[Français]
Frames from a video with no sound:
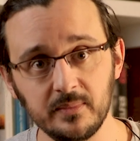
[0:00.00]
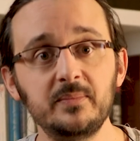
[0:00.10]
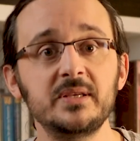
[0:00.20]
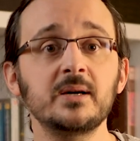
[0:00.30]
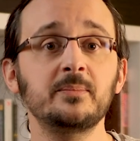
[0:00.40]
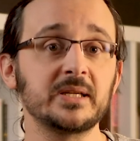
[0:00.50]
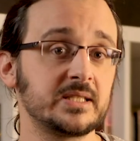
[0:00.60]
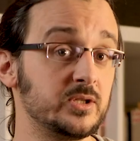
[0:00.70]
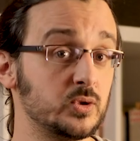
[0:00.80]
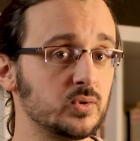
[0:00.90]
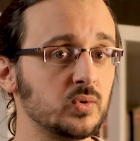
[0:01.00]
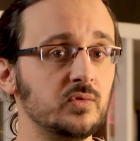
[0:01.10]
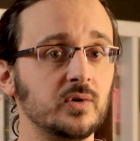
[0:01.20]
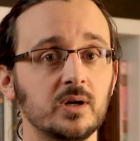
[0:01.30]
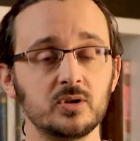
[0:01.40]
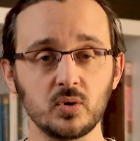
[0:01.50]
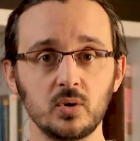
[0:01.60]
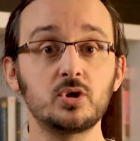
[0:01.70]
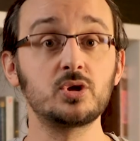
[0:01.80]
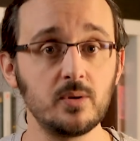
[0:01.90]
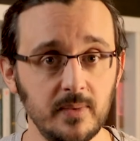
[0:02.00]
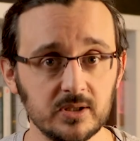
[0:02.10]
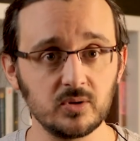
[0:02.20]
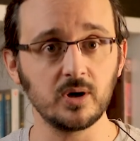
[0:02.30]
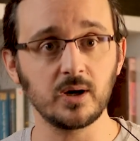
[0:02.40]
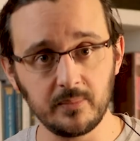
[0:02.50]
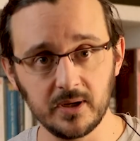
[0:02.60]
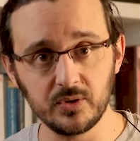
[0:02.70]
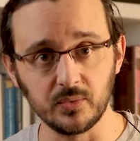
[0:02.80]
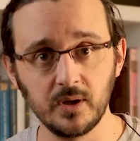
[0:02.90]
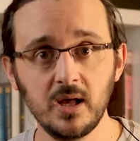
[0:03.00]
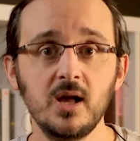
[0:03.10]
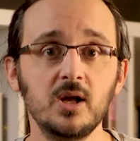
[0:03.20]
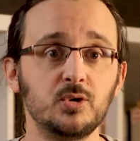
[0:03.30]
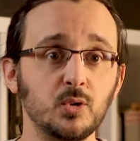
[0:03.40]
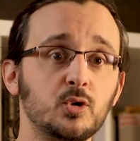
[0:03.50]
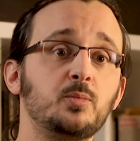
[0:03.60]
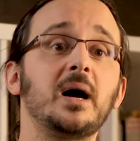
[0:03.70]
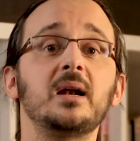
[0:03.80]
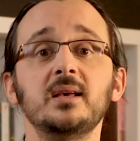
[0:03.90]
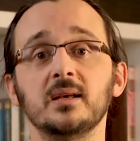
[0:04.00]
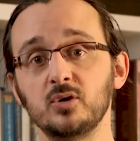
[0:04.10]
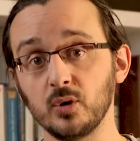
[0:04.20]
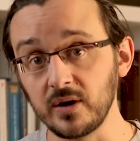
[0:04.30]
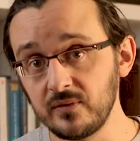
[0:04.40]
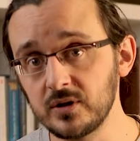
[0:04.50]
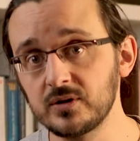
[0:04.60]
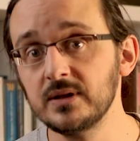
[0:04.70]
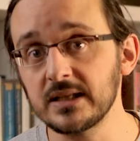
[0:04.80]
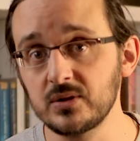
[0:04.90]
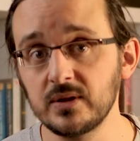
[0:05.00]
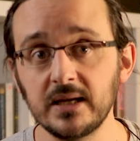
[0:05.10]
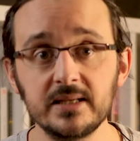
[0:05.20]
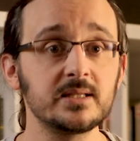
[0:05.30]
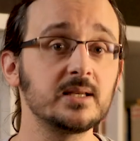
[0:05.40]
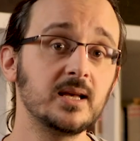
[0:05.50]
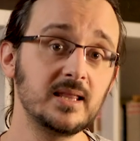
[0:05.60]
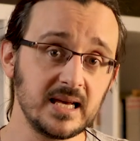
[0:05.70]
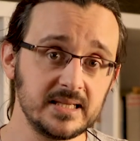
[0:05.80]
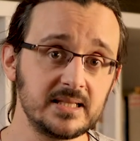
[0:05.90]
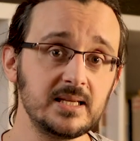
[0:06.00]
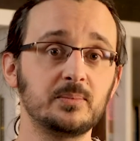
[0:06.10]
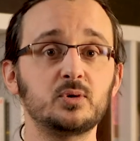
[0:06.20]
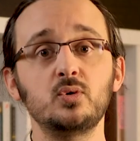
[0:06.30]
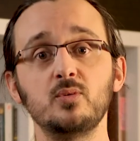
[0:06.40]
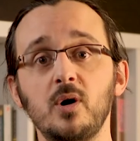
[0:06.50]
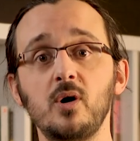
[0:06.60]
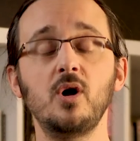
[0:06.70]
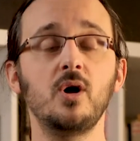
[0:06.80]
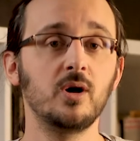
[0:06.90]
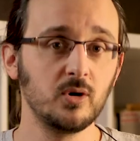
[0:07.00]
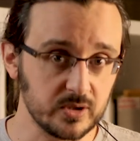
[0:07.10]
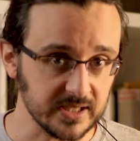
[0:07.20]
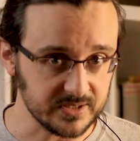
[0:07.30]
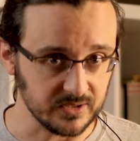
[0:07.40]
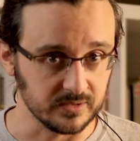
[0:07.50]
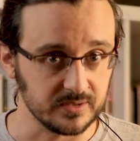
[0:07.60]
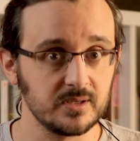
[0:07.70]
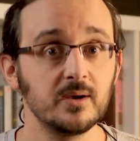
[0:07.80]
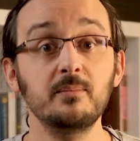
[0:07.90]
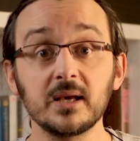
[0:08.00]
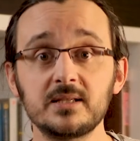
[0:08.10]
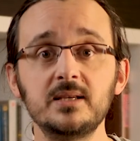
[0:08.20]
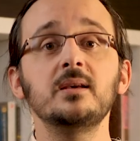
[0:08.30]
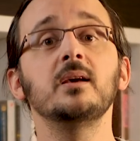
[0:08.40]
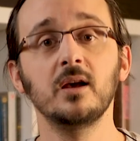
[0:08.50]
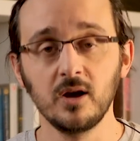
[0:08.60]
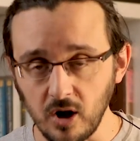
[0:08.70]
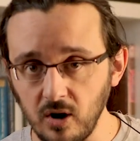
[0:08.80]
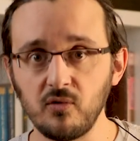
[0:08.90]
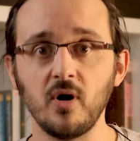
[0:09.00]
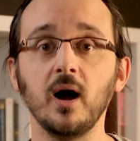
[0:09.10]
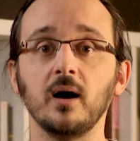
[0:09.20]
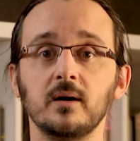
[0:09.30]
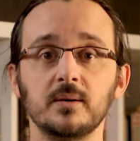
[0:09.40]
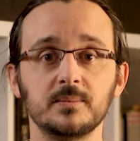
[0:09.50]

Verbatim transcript: mais bien parce qu'ils se trouvent sur le chemin de leur rébellion. Donc parler de révolte nationaliste n'a ici absolument aucun sens. Merci, au revoir.